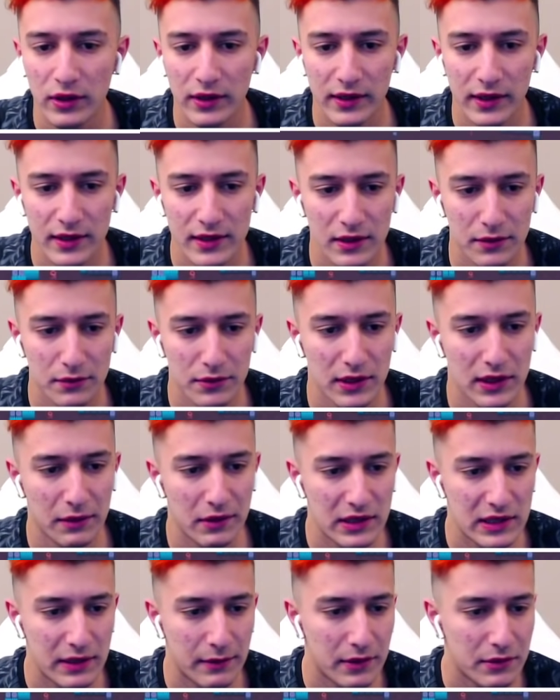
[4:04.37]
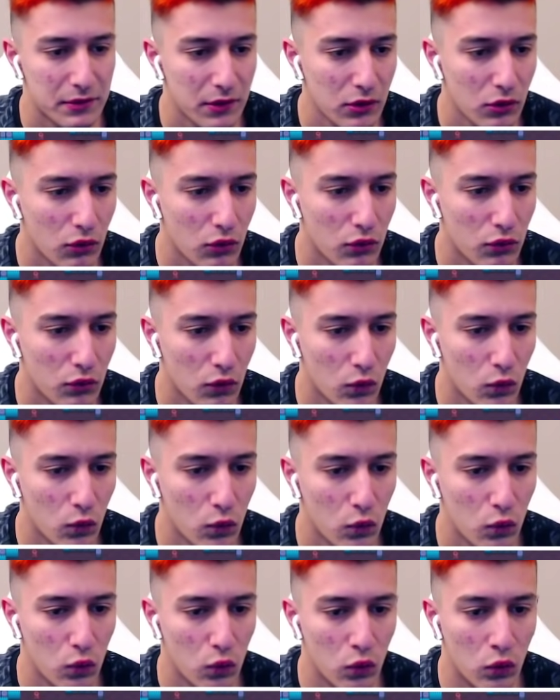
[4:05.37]
haritası nasılmış hesaplaşmanın.
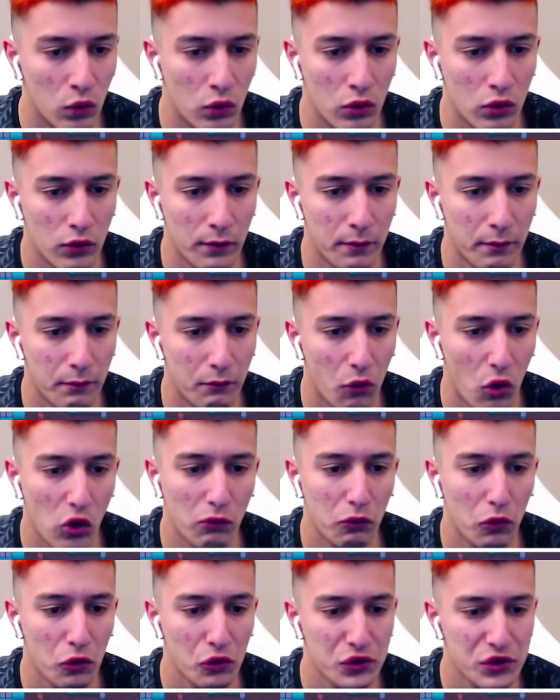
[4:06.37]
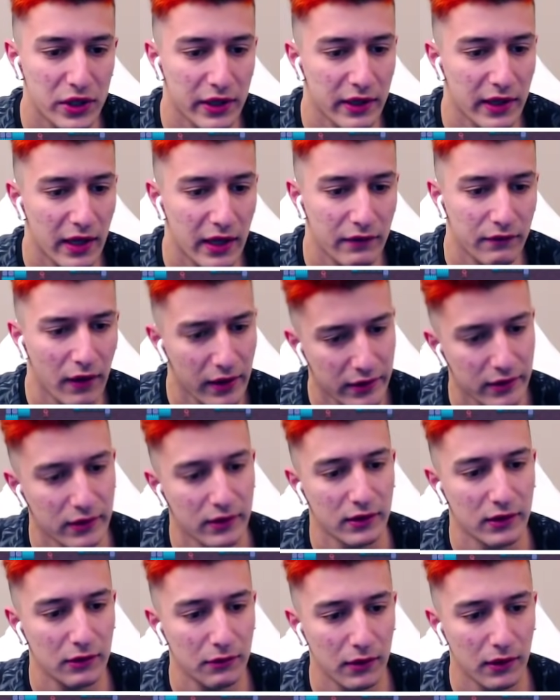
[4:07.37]
Oo, bol bol çalılar var.
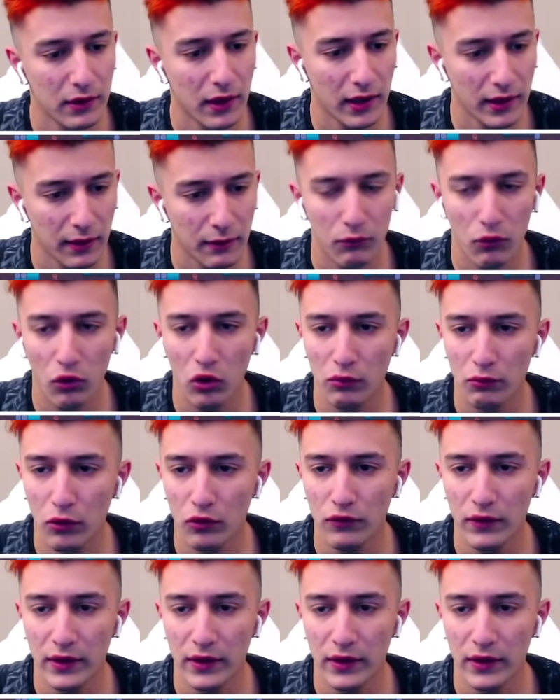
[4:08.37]
Değil mi? Aynen bol bol